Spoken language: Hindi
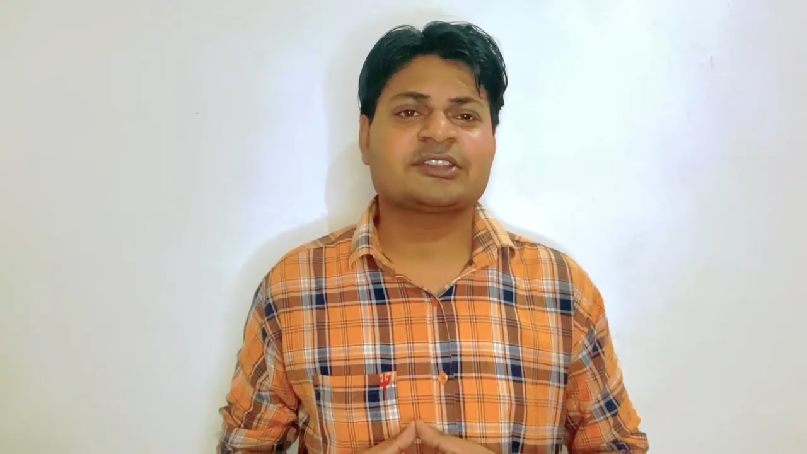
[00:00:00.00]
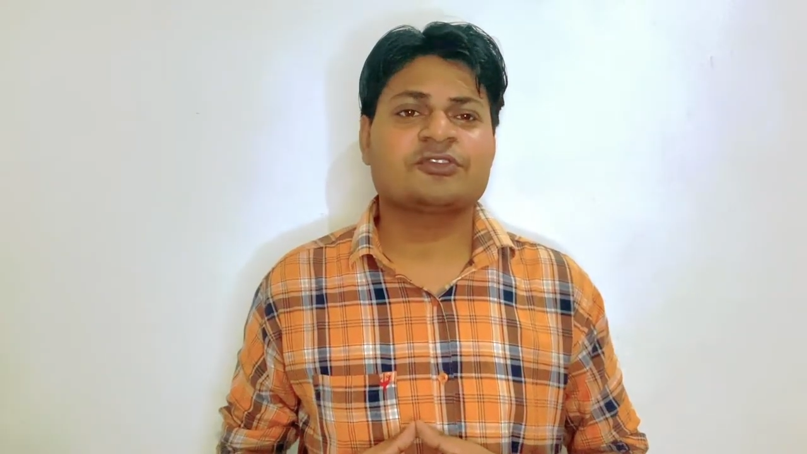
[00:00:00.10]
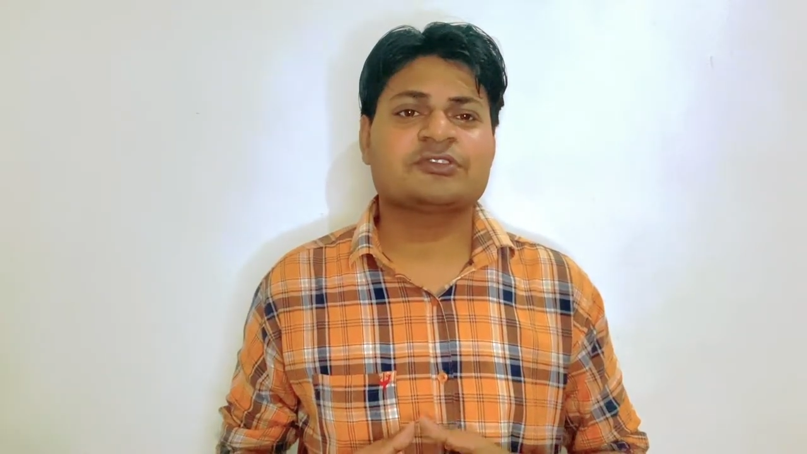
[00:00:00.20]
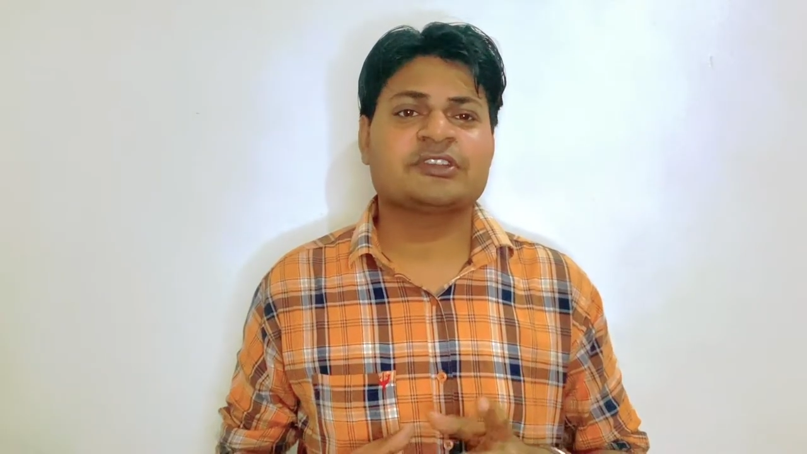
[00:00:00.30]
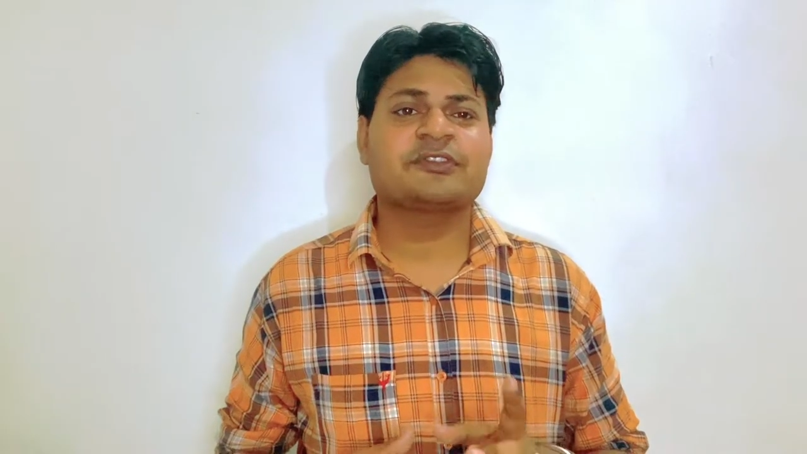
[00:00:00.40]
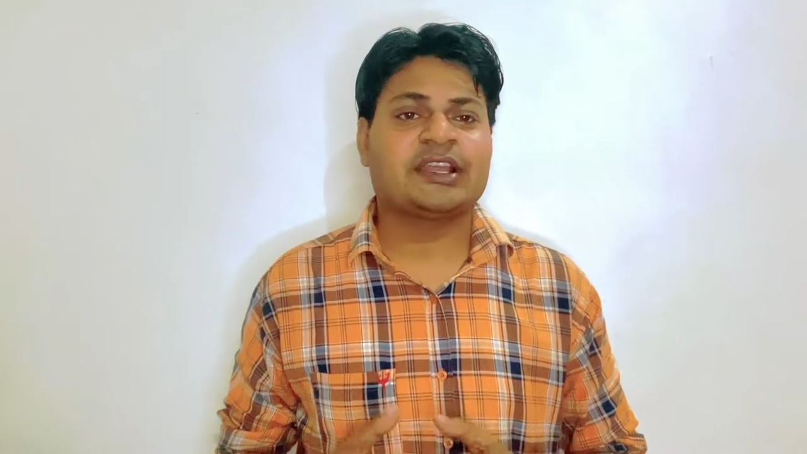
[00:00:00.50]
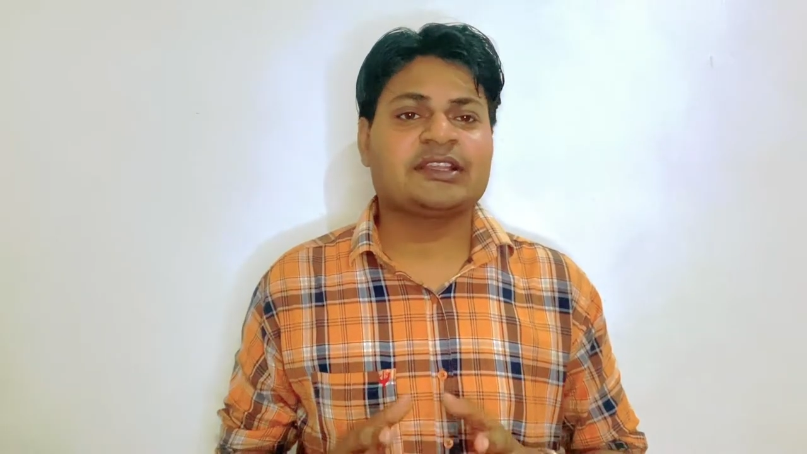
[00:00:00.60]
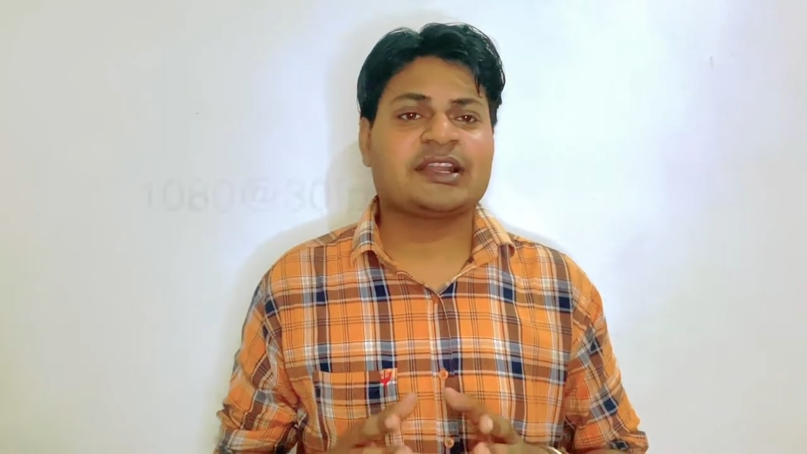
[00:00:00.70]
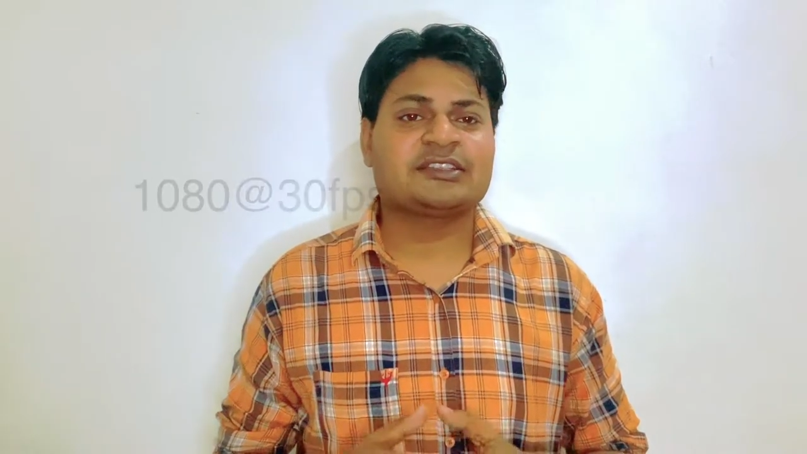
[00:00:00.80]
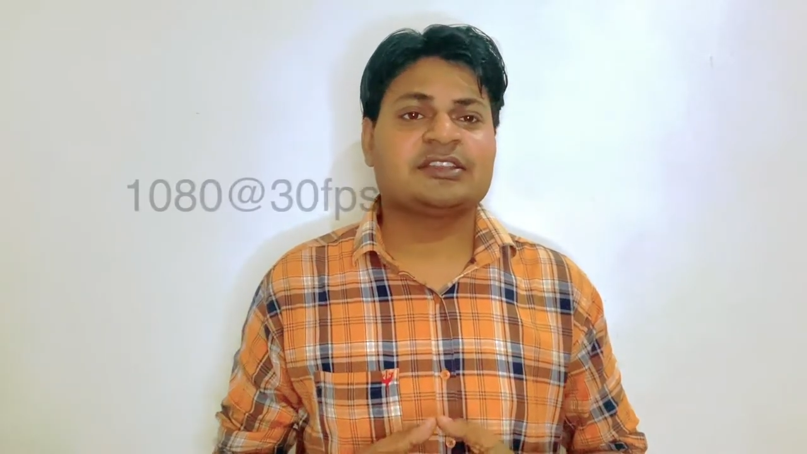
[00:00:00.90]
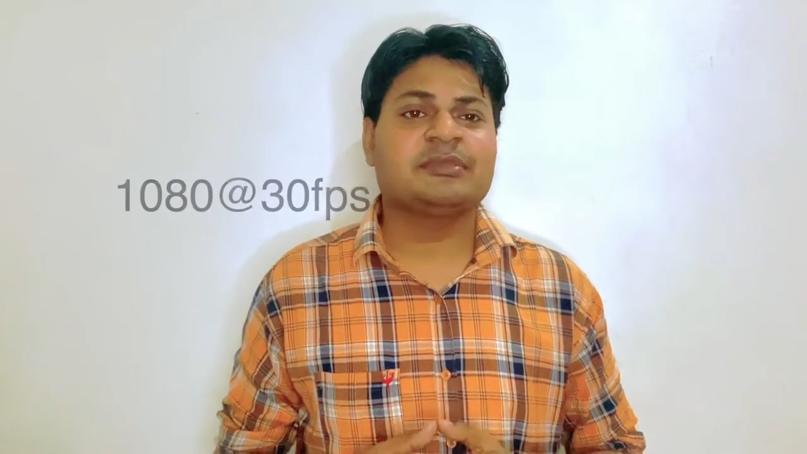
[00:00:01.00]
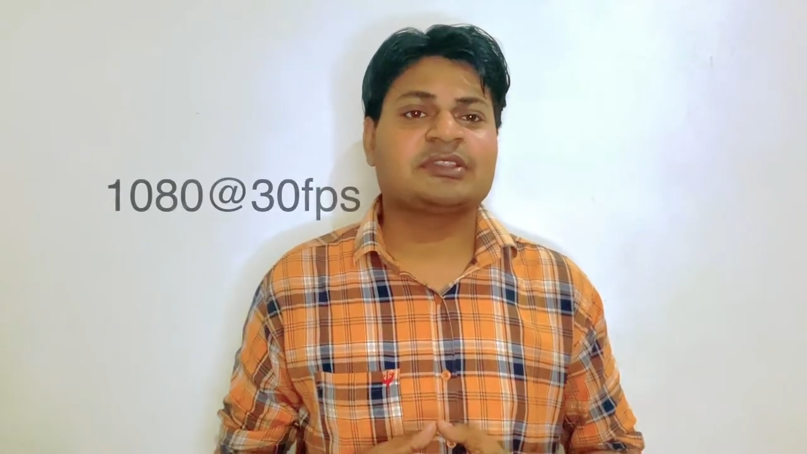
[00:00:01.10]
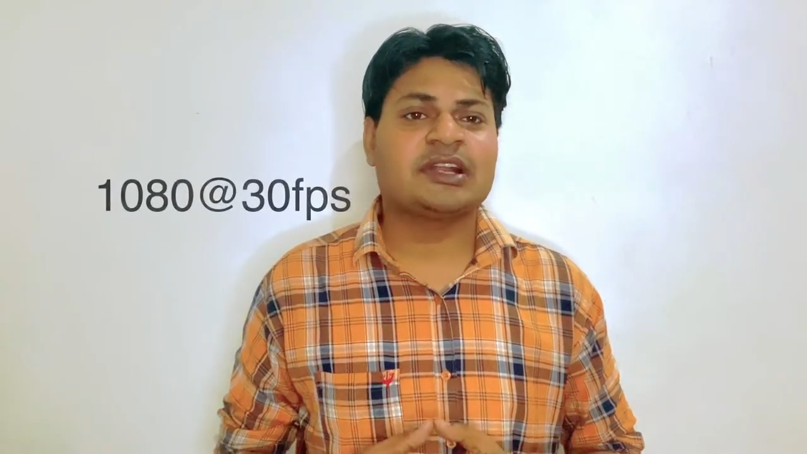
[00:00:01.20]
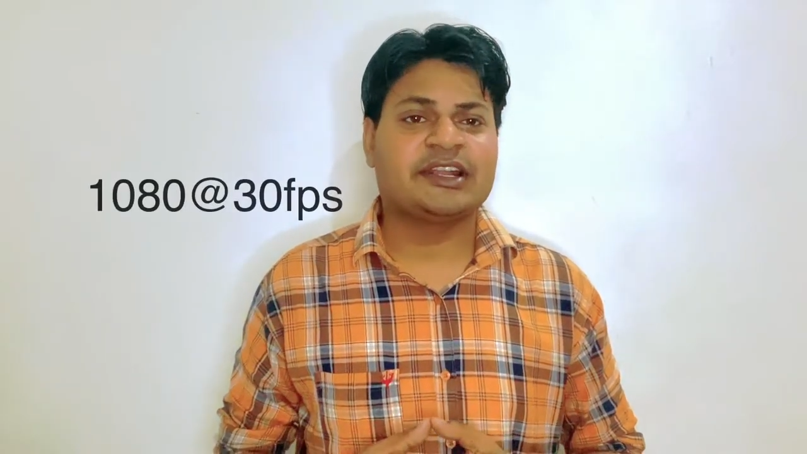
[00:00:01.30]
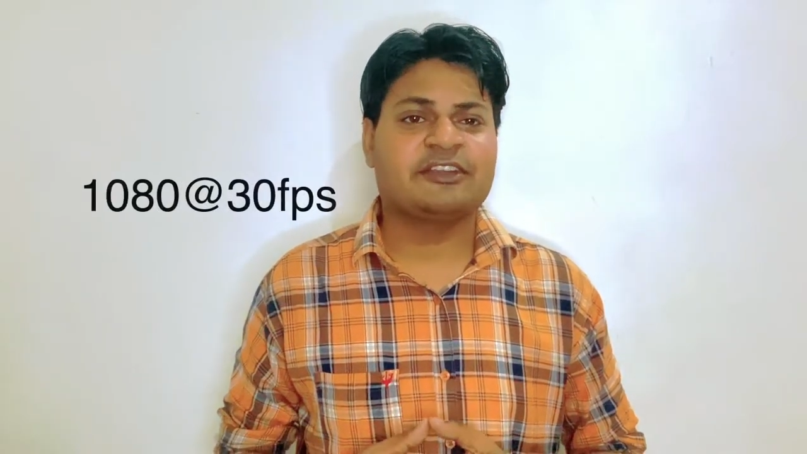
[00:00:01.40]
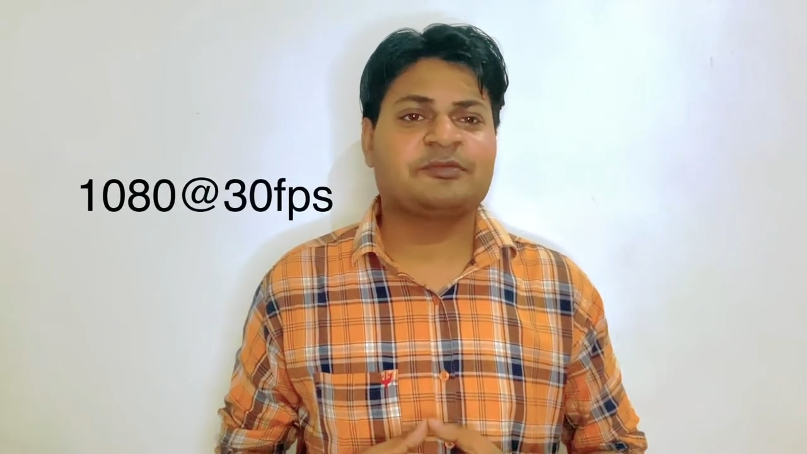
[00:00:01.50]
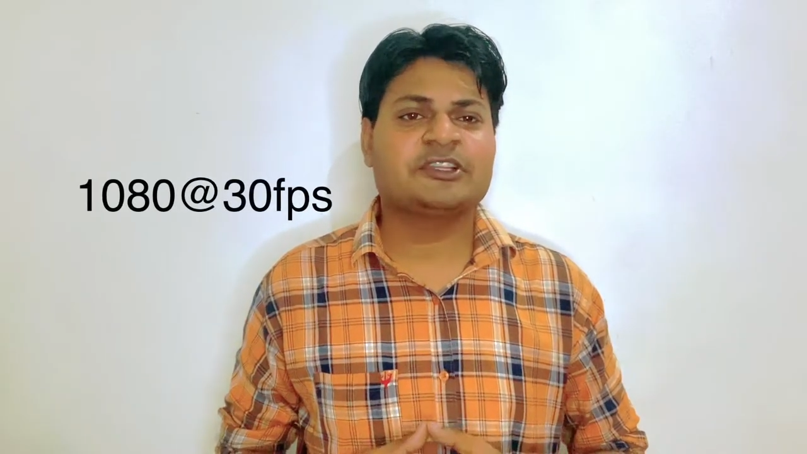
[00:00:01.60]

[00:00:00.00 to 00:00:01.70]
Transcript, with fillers: सकते हो सिर्फ 1080 में 30